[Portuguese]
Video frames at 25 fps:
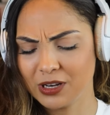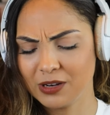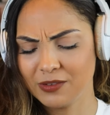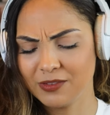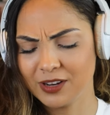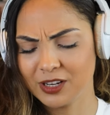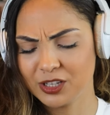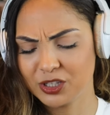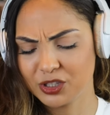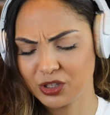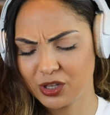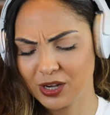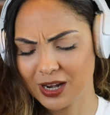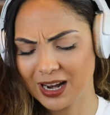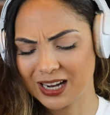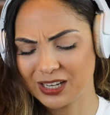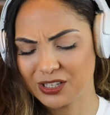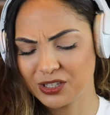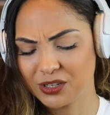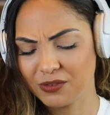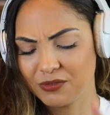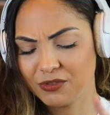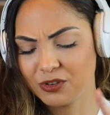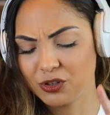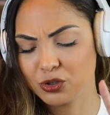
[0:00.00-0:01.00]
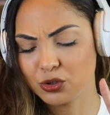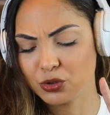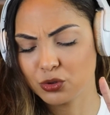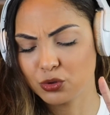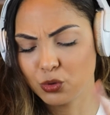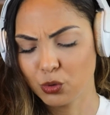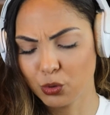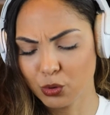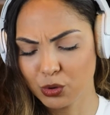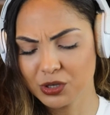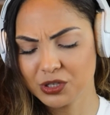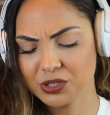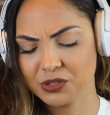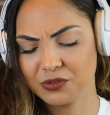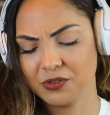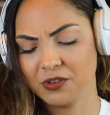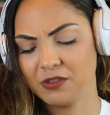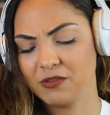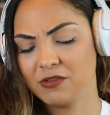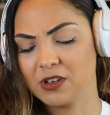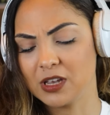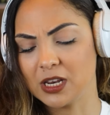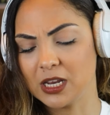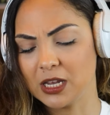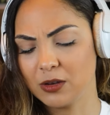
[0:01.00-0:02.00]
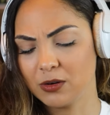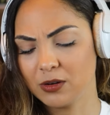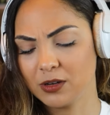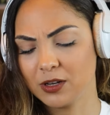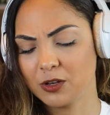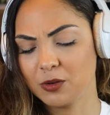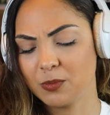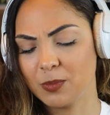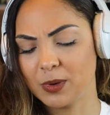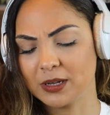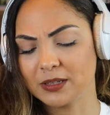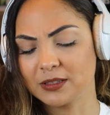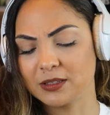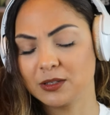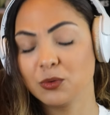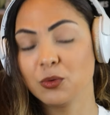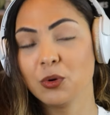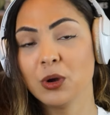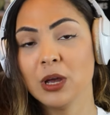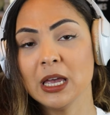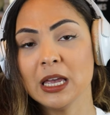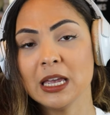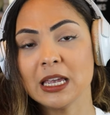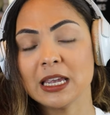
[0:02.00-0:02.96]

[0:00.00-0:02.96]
ele vai estrear dia 22 de fevereiro aqui no Brasil,